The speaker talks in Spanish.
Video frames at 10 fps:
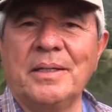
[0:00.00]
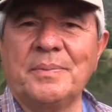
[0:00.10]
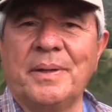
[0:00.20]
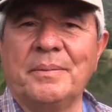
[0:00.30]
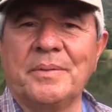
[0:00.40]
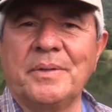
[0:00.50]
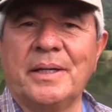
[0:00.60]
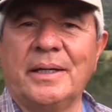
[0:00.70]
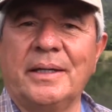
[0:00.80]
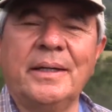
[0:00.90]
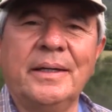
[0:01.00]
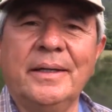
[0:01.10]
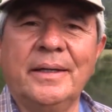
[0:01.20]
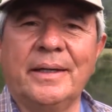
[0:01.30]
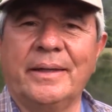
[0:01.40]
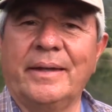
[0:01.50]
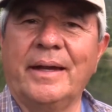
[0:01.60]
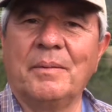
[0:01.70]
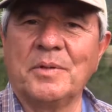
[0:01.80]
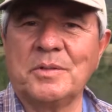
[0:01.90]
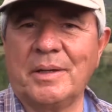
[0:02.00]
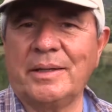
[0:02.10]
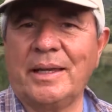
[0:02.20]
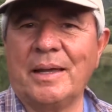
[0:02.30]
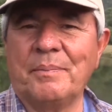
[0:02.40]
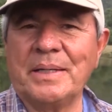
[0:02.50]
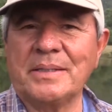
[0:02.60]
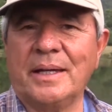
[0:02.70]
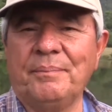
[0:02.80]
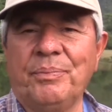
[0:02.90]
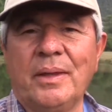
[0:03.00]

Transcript: Esperemos que tengamos suerte en la pesca.